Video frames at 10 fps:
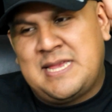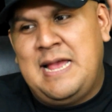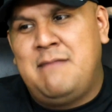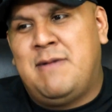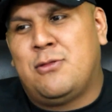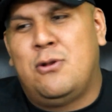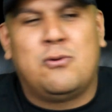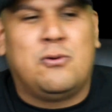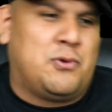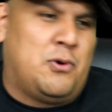el vato lo
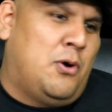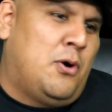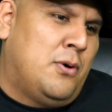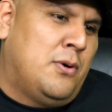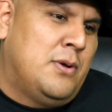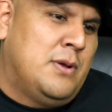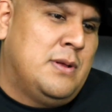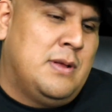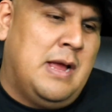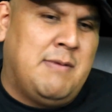controló. Sí,
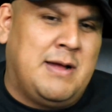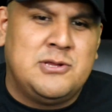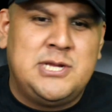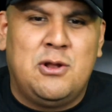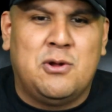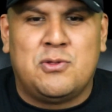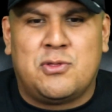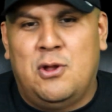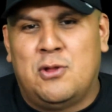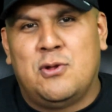el vato sí lo
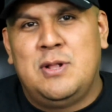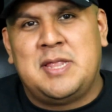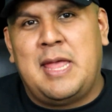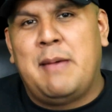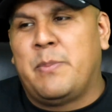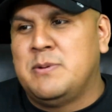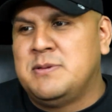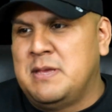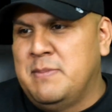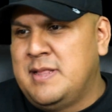controló todo el tiempo.
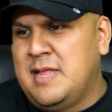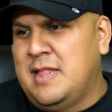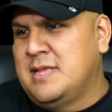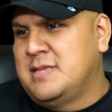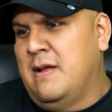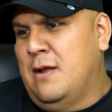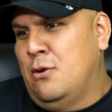¿Sí me entiendes? Lo